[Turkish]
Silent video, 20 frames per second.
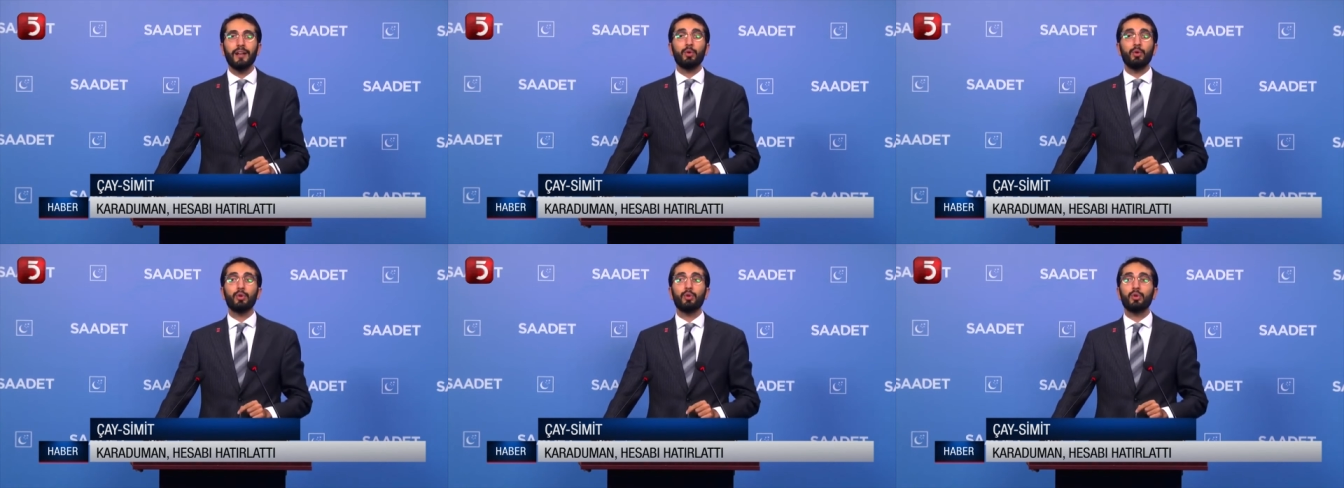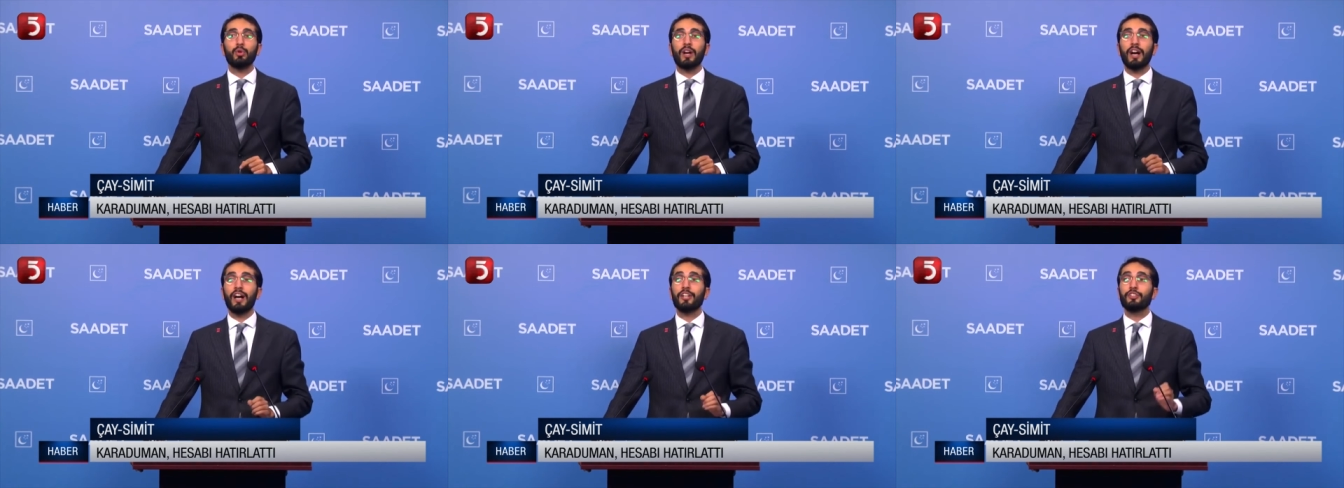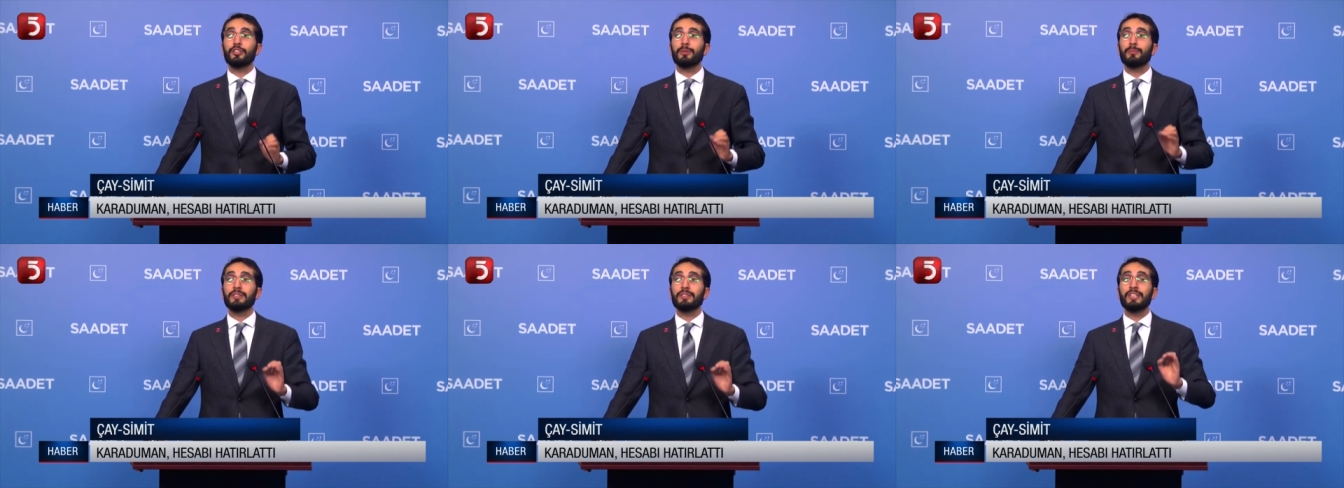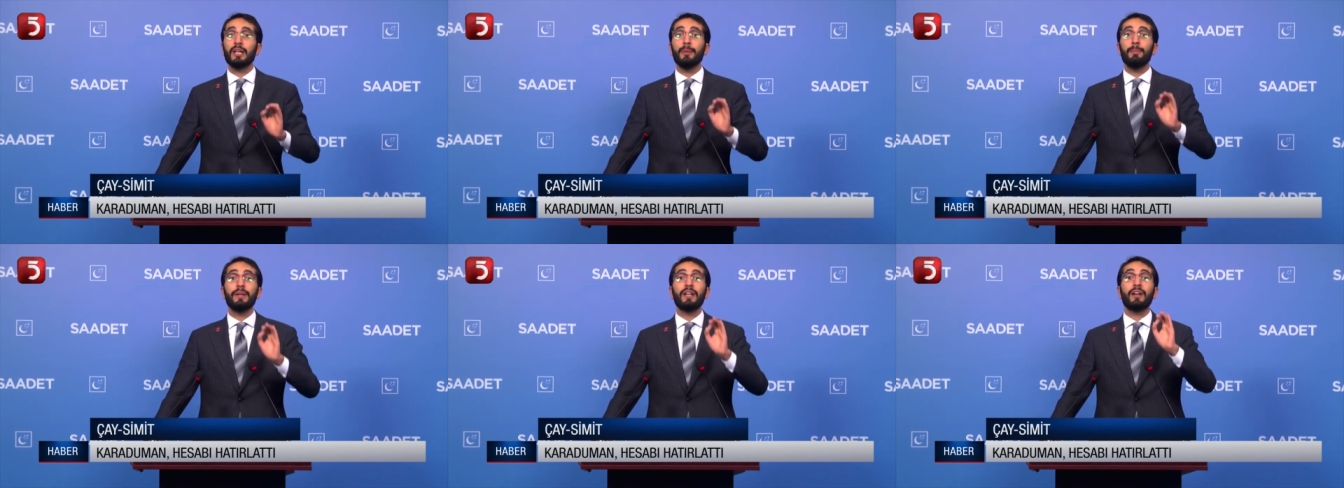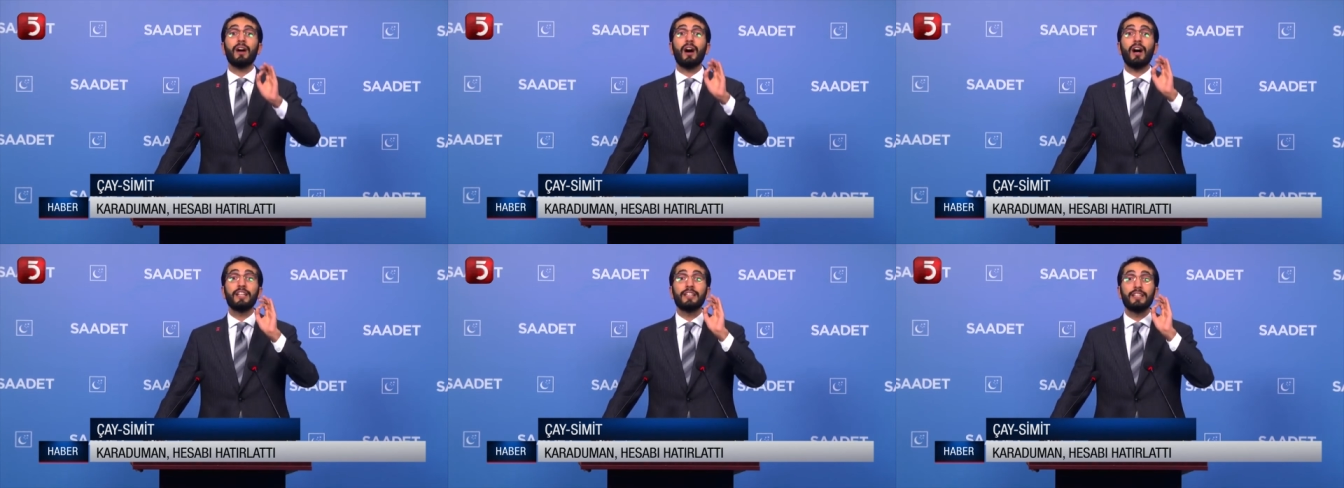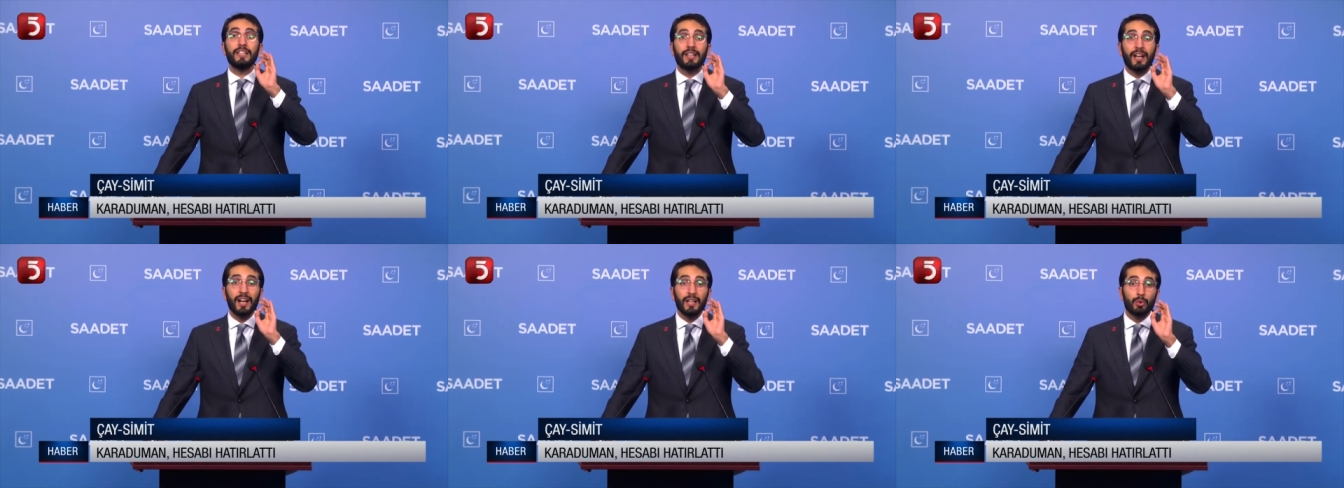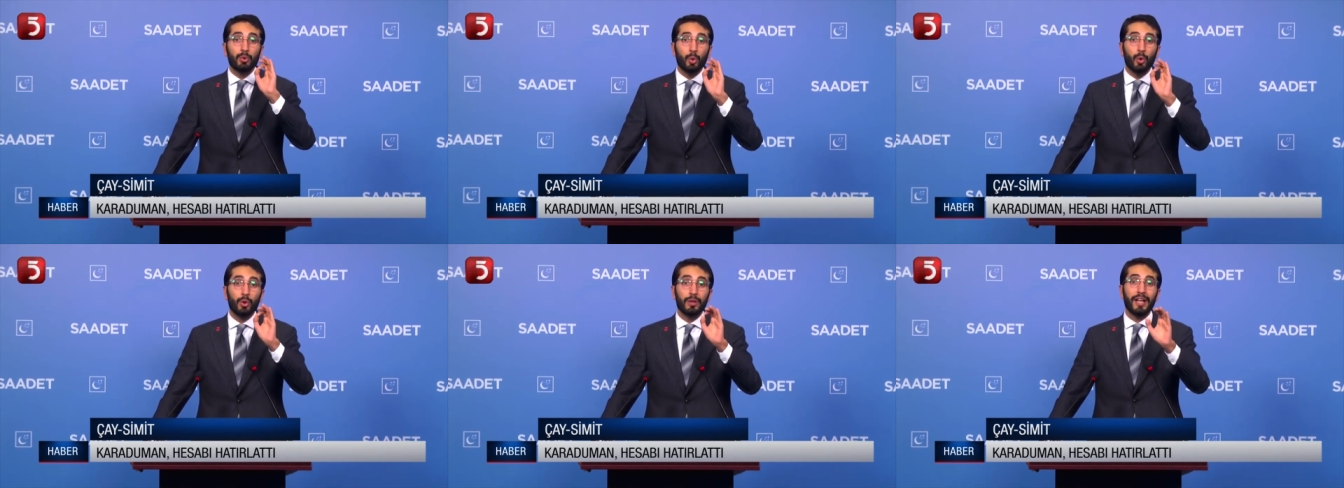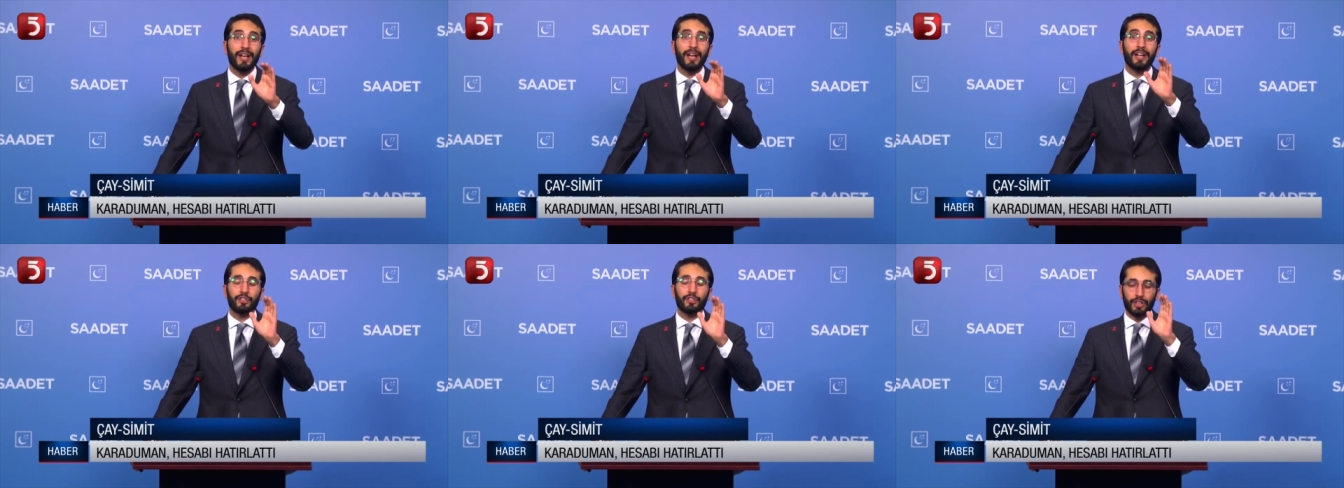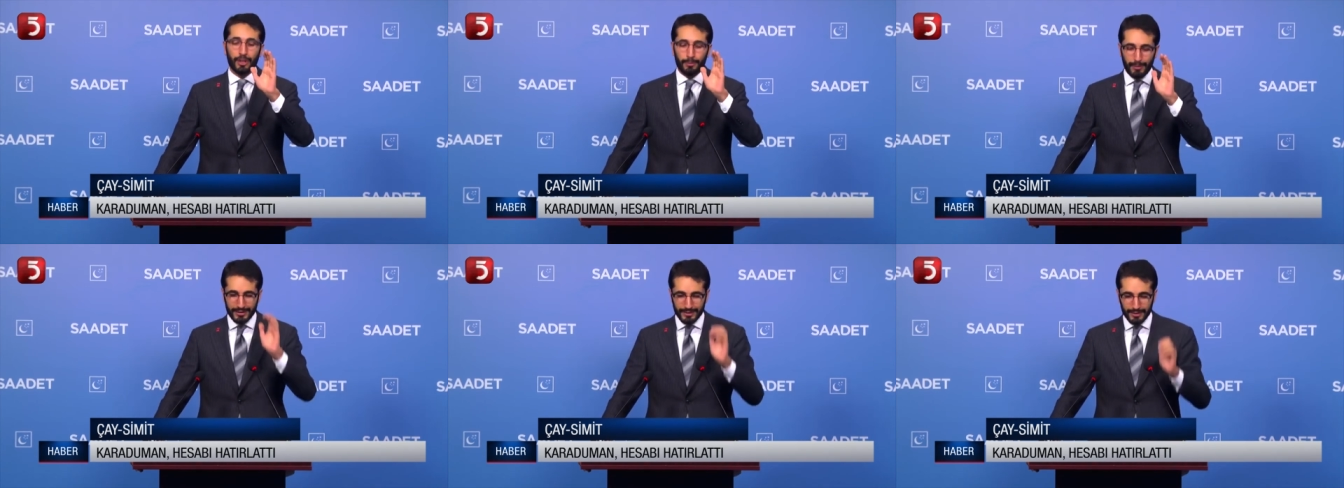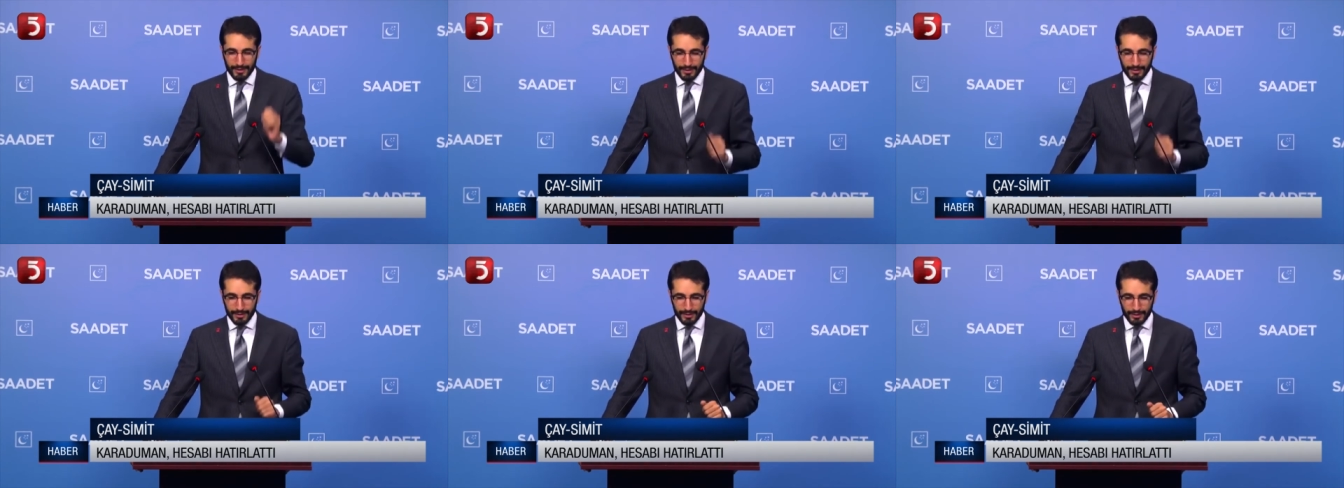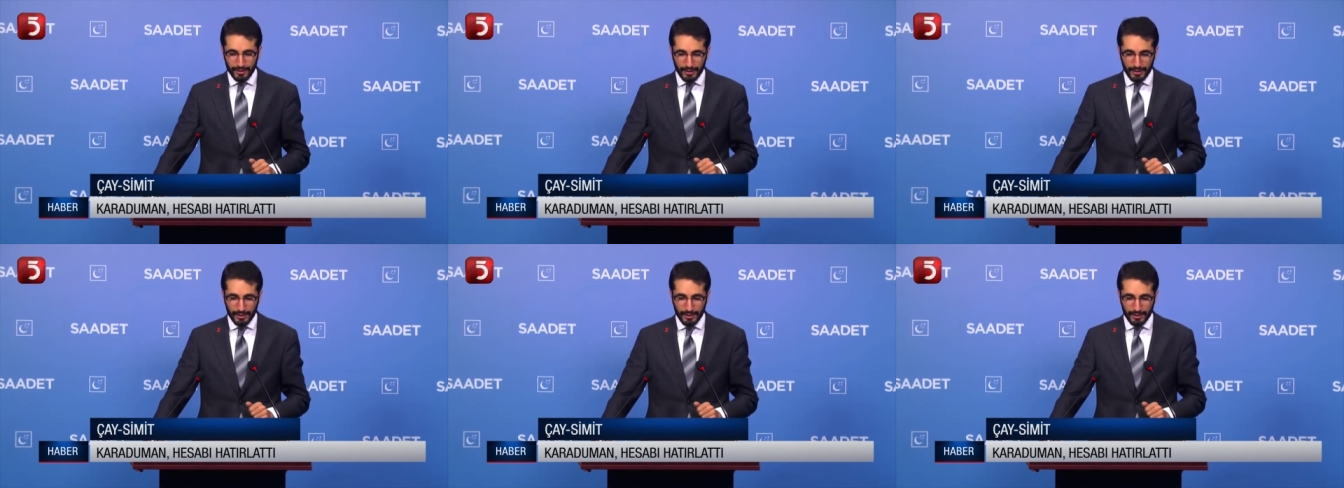bugün karşımıza bir hakikat olarak çıkmasıdır.